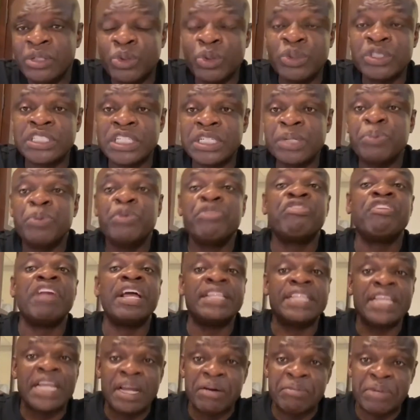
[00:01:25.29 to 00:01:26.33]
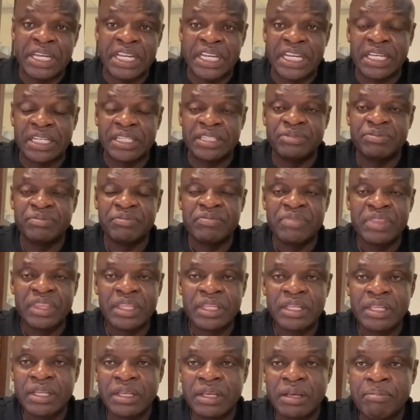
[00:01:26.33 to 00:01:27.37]
Tout c'est pour flatter l'Amérique.
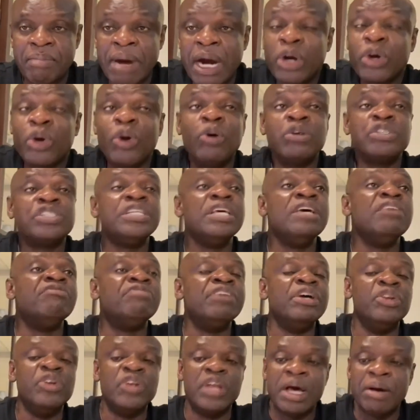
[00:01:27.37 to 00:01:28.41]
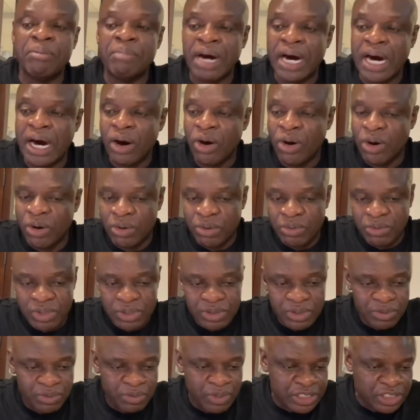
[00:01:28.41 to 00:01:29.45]
Macron aussi est venu là-bas. Oh,
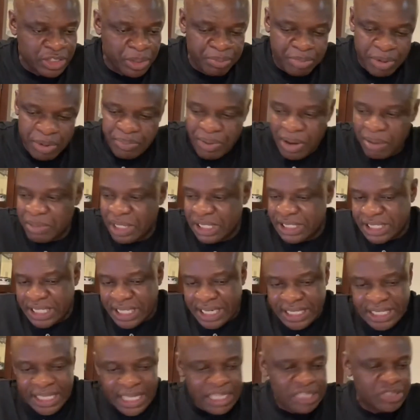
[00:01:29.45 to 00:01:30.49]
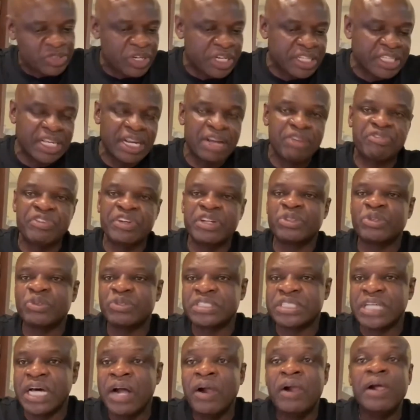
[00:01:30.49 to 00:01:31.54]
euh, je ne peux pas m'insérer dans l'histoire de l'Afrique,
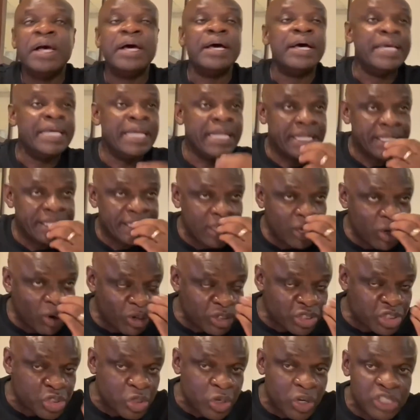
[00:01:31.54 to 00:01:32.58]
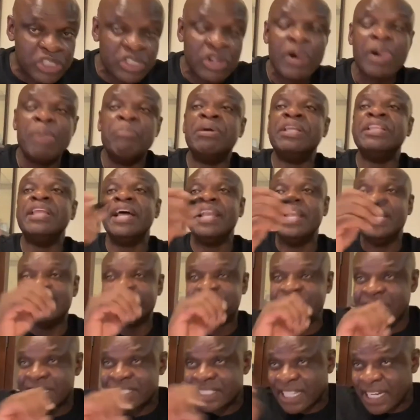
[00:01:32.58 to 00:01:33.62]
tout ça. Il dit autre chose, mais dans
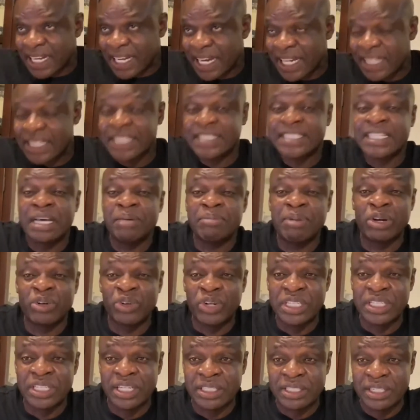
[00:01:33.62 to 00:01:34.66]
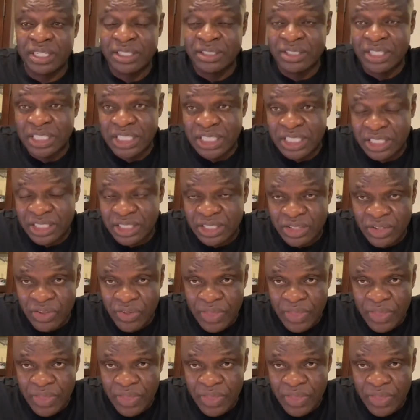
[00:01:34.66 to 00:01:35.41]
les gestes, regardez ce que Macron est en train de dire.